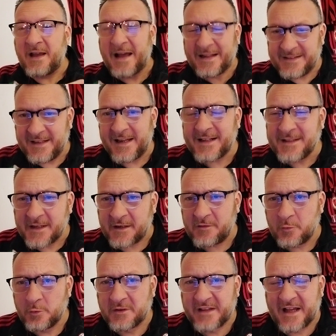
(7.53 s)
al di là del
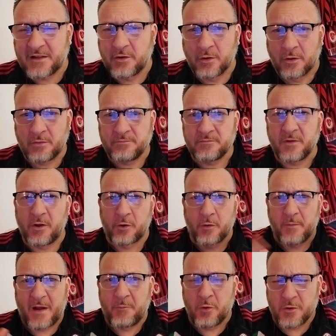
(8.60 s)
risultato
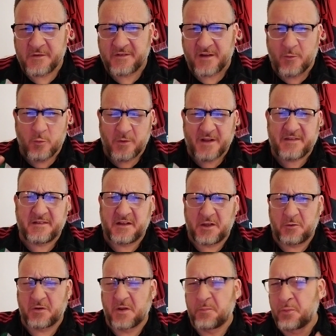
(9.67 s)
Roma-Monza
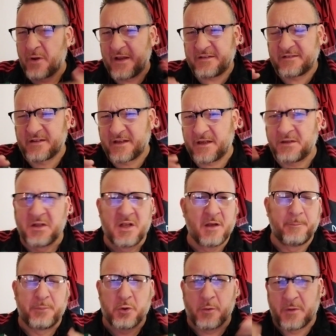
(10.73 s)
1-0 che può essere
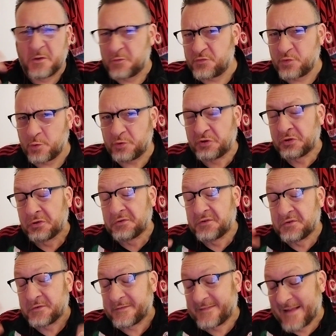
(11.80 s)
più o meno giusto,
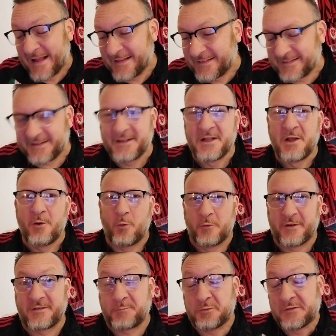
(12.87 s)
nonostante
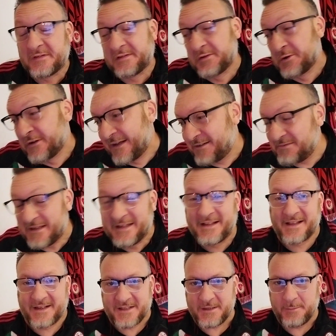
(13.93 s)
un'espulsione
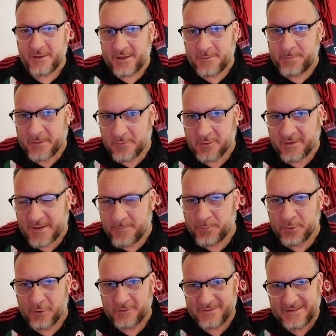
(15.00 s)
incredibile il primo
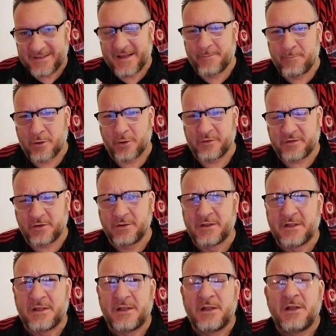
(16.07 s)
tempo di D'Ambrosio,
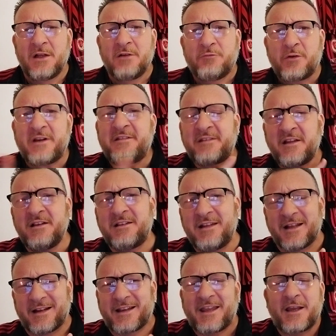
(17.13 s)
vorrei
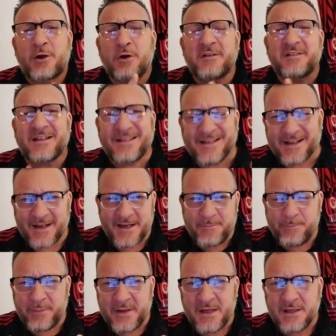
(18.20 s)
sentire che cosa
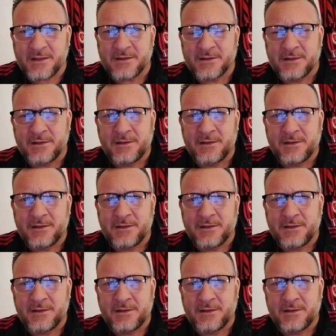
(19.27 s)
direbbe